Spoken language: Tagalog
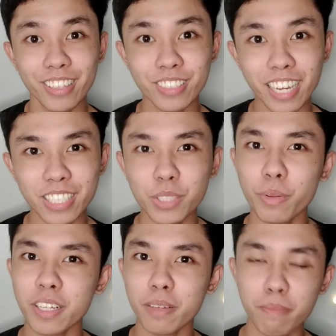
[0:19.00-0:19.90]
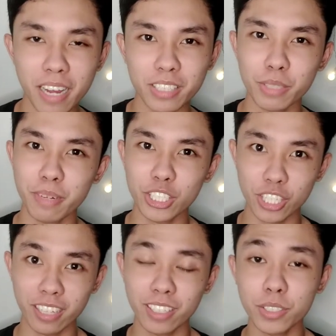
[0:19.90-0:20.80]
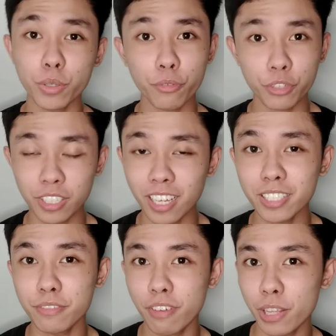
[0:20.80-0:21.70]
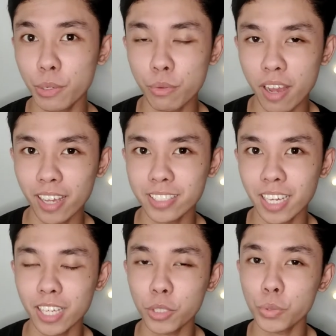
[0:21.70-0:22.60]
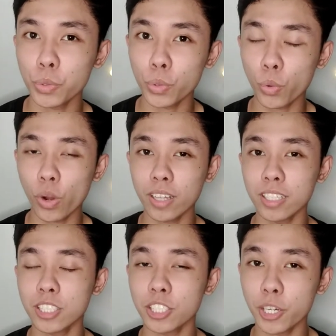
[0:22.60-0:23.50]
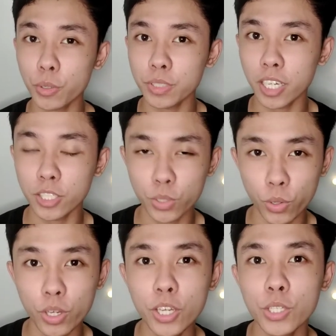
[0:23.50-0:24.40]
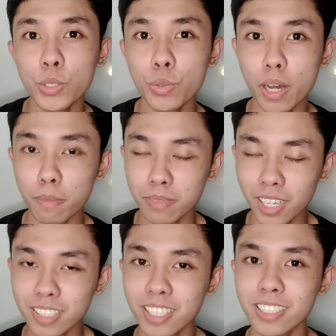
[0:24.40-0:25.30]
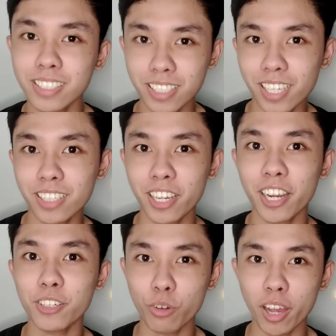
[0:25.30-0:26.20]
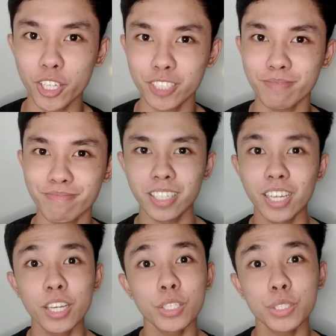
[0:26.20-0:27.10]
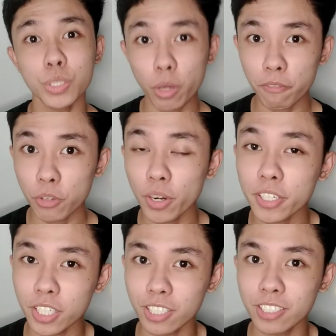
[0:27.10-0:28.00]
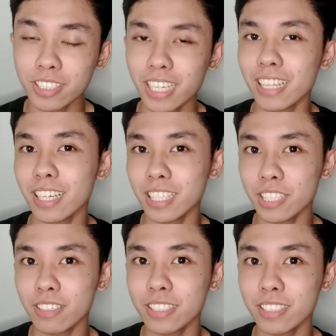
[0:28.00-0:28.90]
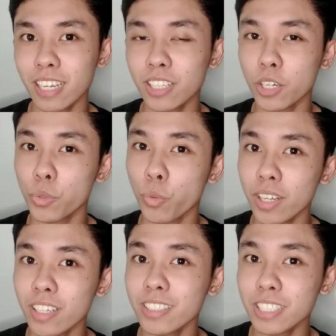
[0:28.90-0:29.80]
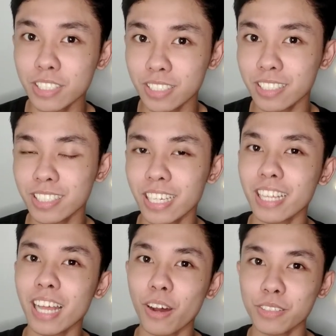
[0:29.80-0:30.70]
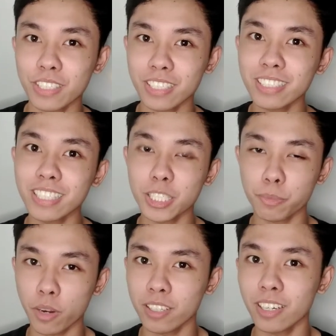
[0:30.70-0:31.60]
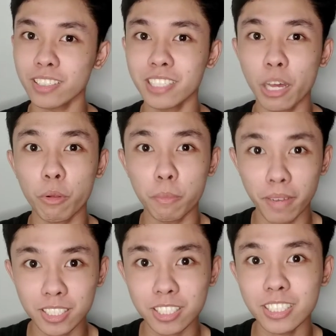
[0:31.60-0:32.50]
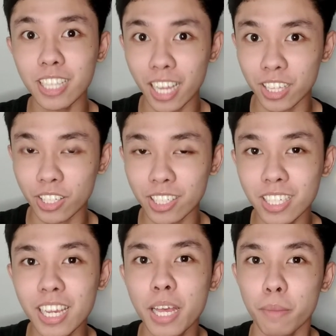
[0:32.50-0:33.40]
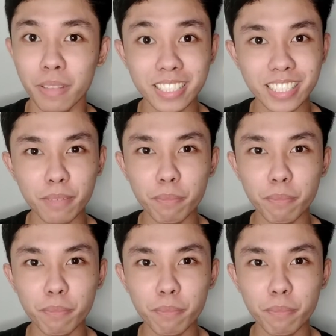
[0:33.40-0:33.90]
Hello guys! So welcome back to my channel. So for today's video guys, ay ituturo ko at isi-share ko sa inyo yung updated skincare ko ngayon. So if you are curious and interested on what are the results and how to use this product that I will mention later, please